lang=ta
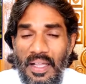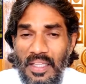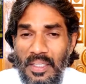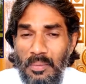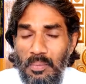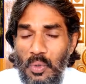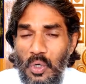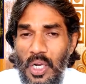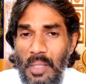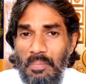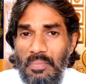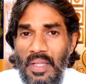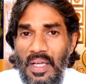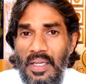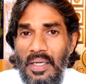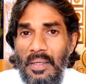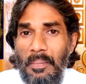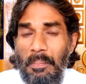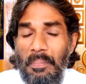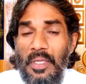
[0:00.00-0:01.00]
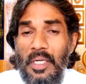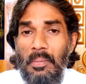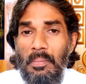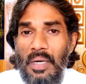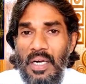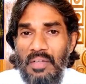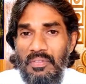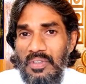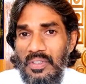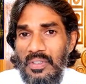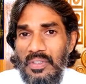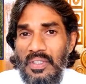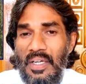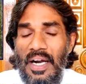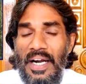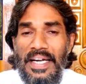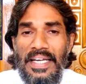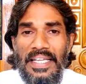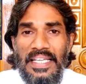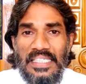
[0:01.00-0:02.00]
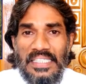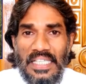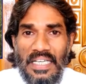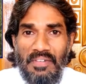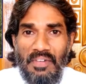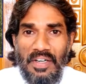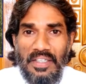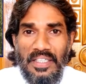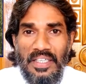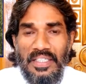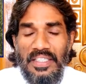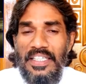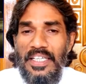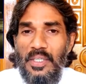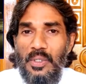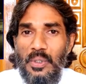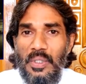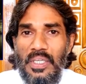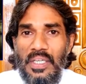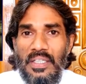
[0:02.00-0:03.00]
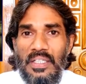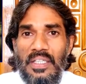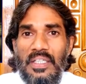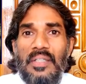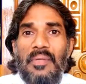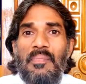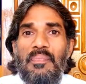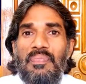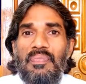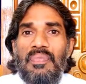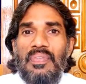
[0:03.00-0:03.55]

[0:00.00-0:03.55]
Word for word: அதன் மூலம்தான் பெருமளவு அந்நிய செலவாணியை ஈட்டிக் கொண்டிருந்தது